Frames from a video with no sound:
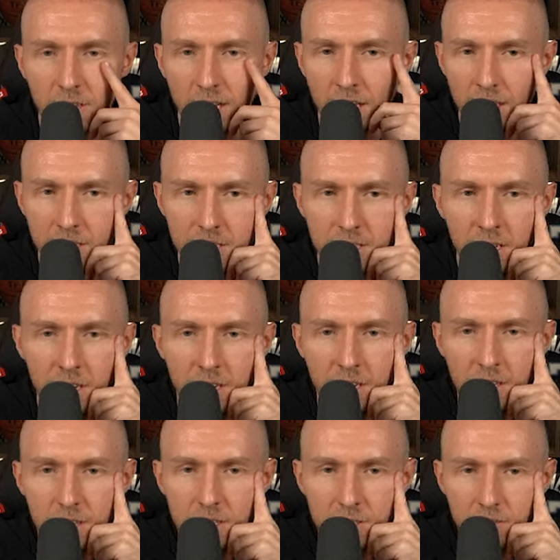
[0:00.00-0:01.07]
alles.
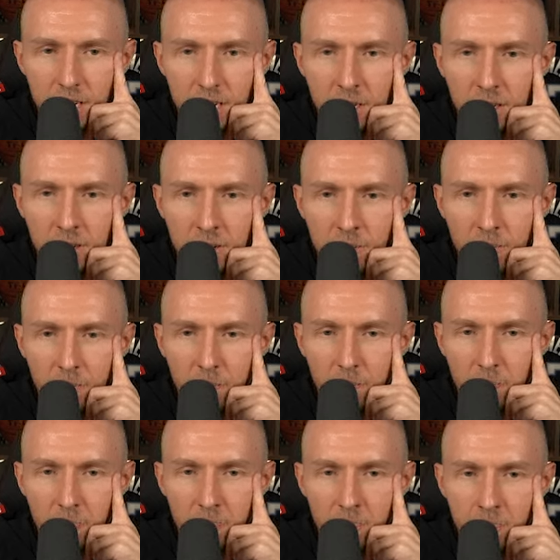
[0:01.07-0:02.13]
Deswegen, äh,
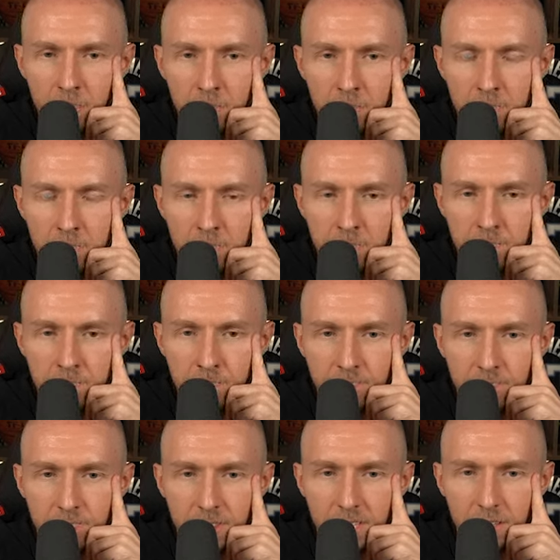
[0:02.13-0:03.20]
mh, mm,
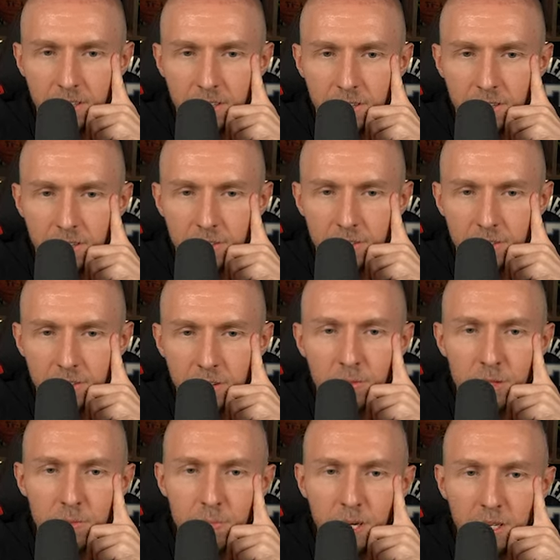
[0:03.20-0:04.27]
komm,
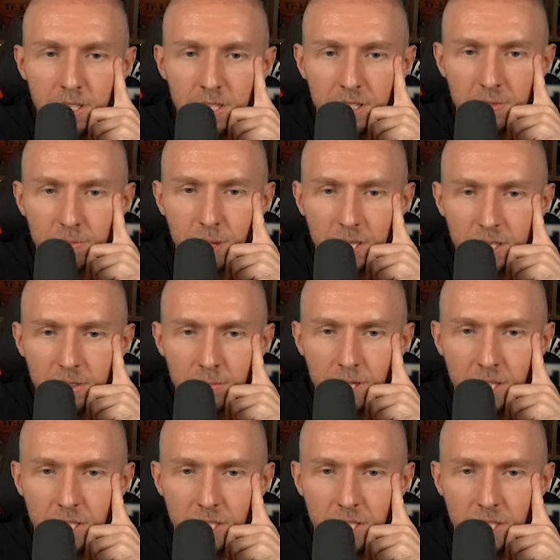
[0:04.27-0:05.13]
ich pack, pack ihn mal